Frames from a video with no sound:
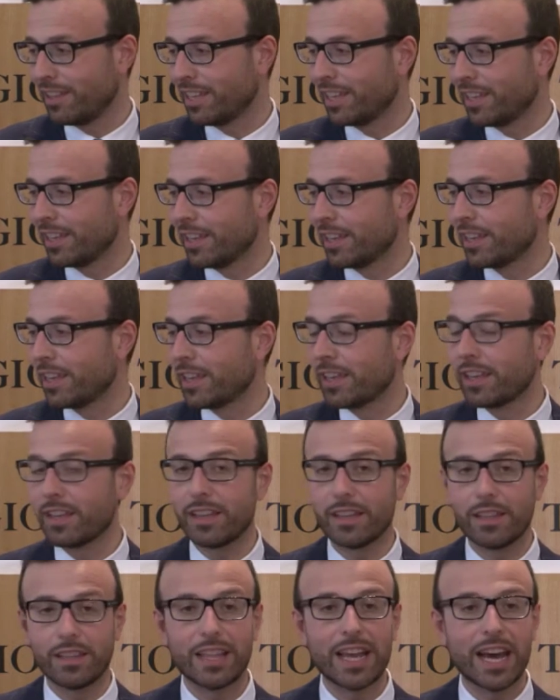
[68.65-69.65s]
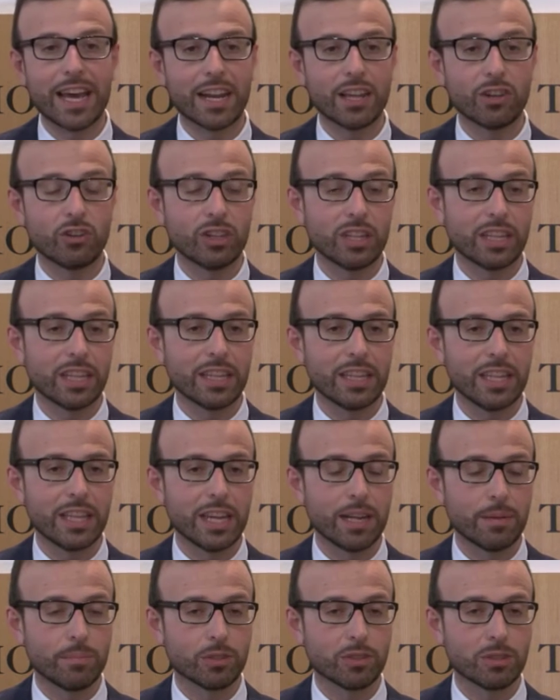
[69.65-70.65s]
di dare ai
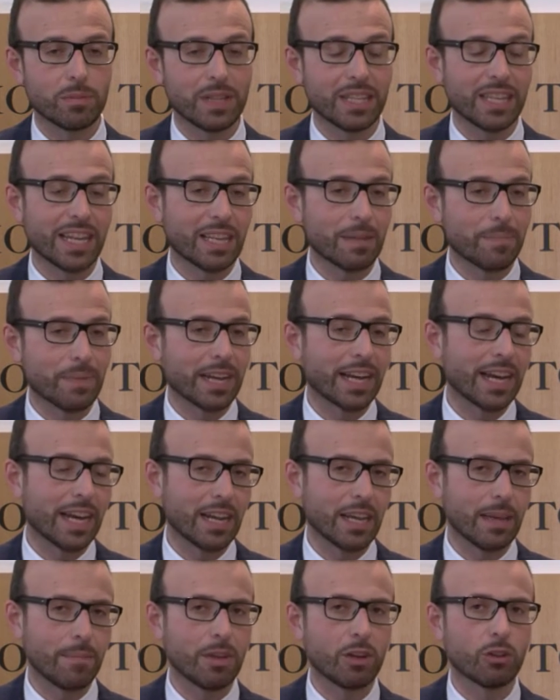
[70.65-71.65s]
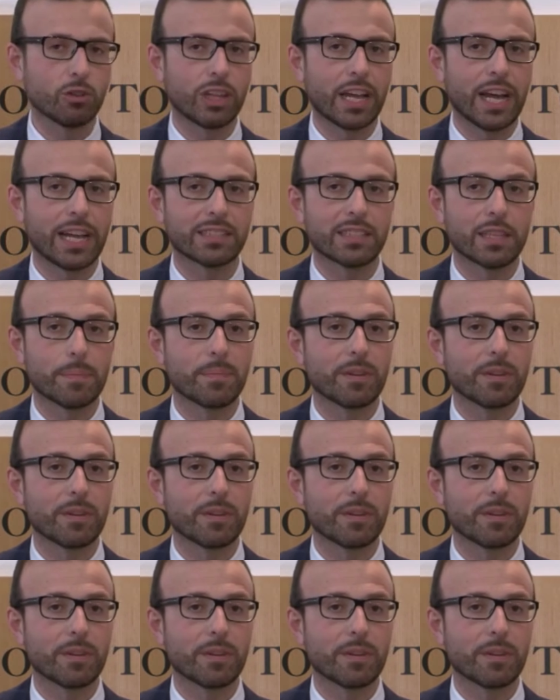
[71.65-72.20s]
cittadini la possibilità di pagare meno tasse e